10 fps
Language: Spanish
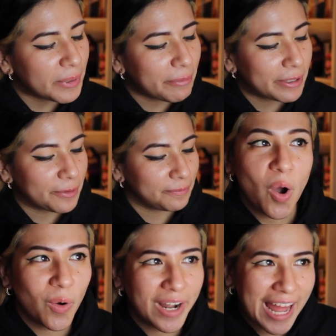Pero bueno,
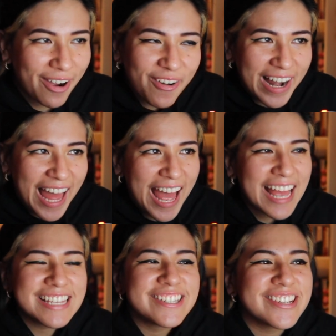hola,
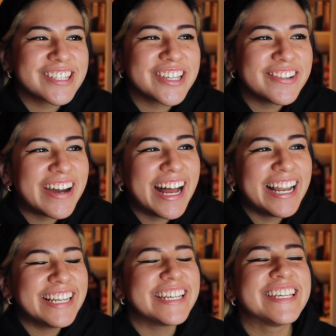hola, yo soy
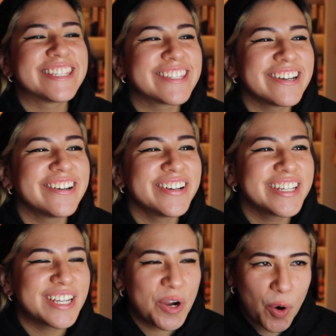Val y
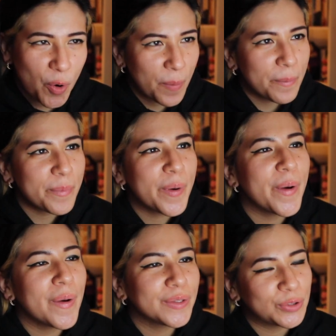soy
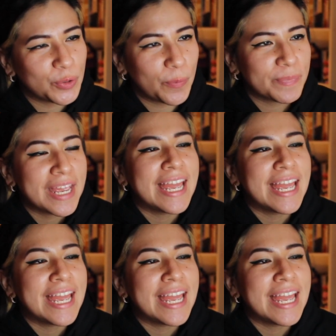como tú.